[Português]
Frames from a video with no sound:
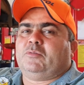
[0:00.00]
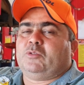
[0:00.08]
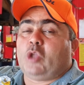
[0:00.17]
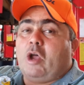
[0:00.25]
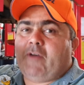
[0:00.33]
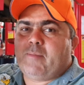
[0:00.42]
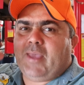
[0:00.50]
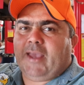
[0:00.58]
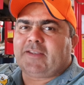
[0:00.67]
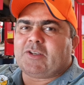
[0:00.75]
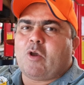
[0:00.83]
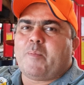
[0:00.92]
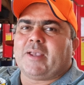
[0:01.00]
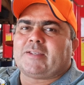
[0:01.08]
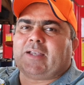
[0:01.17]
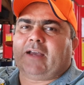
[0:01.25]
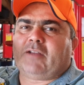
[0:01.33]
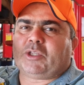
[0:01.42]
novamente
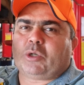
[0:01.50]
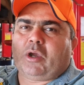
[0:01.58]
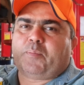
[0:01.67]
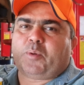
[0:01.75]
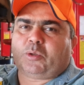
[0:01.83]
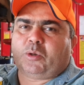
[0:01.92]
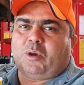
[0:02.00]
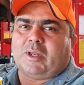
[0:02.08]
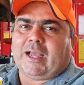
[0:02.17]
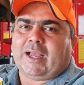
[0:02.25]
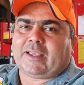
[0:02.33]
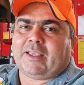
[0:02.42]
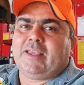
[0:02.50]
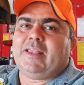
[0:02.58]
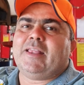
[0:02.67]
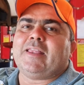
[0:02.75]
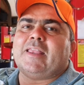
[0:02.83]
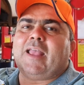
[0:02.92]
começar uma troca protocolar. E,
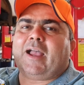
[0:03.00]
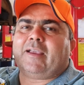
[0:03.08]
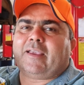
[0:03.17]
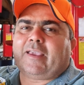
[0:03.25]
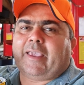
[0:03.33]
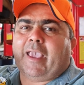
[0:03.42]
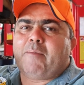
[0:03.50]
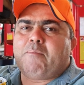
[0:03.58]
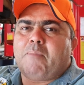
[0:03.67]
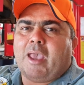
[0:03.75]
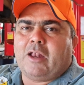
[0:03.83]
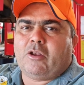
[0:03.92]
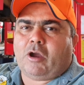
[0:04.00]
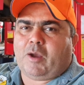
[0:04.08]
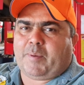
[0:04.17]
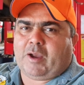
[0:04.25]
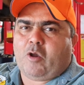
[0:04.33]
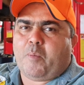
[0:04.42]
na, e quem melhor
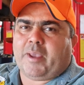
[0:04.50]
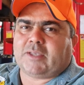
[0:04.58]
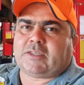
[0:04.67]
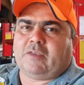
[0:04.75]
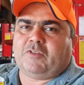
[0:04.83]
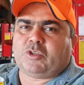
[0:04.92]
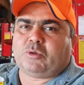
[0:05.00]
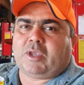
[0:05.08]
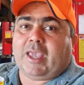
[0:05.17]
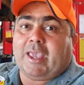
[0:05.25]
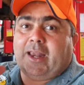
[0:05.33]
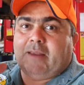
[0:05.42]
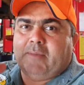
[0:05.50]
para acompanhar esse serviço do que ele